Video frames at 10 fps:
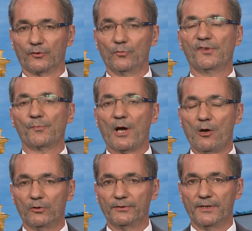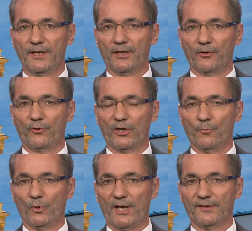uns brauchen für die
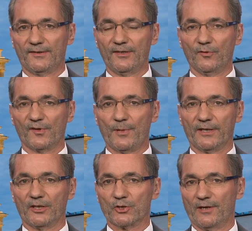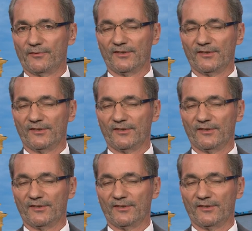Modernisierungspartnerschaft.